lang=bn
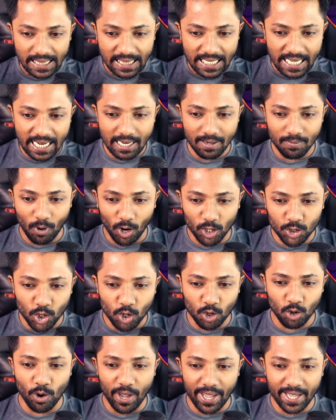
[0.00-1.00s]
তিন বছর
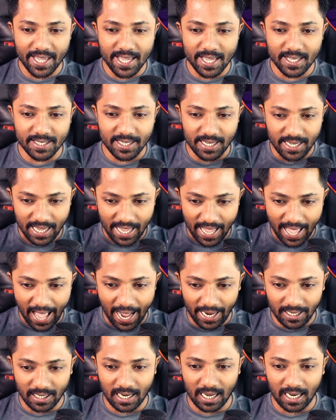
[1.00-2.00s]
হয়ে গিয়েছে
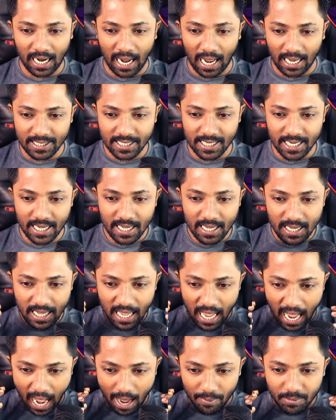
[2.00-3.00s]
একটা কাজে
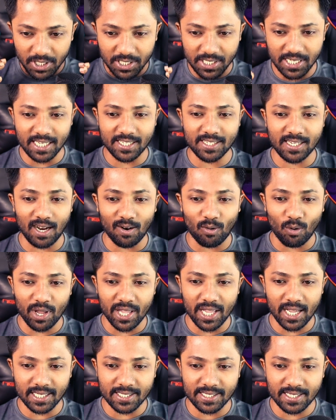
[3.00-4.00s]
আমি চেষ্টা করে
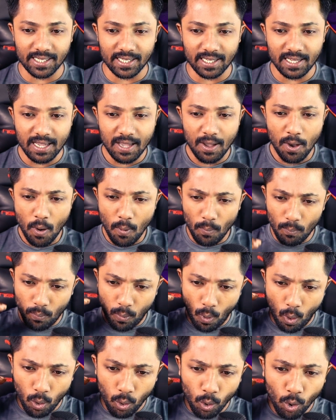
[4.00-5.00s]
যাচ্ছি
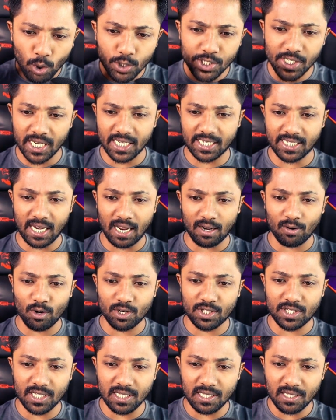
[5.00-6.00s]
বহু চেষ্টা
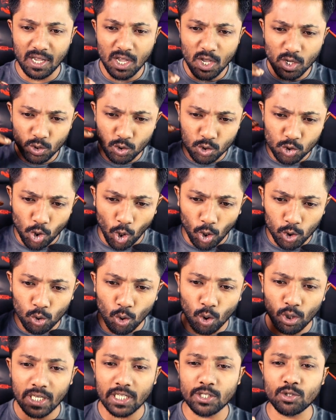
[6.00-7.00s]
করছি যত
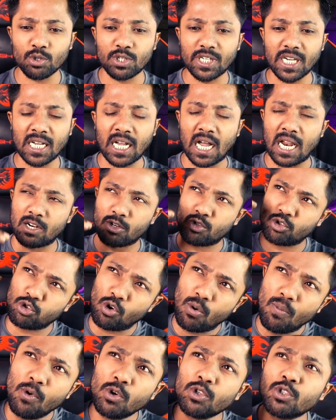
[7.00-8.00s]
কিছু শেখার
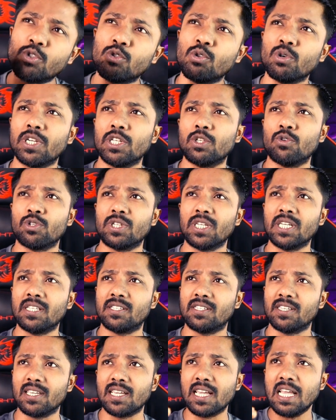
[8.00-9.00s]
সমস্ত কিছু
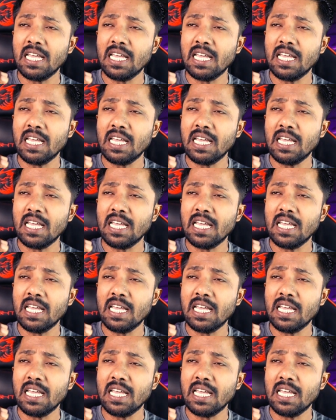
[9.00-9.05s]
শিখছি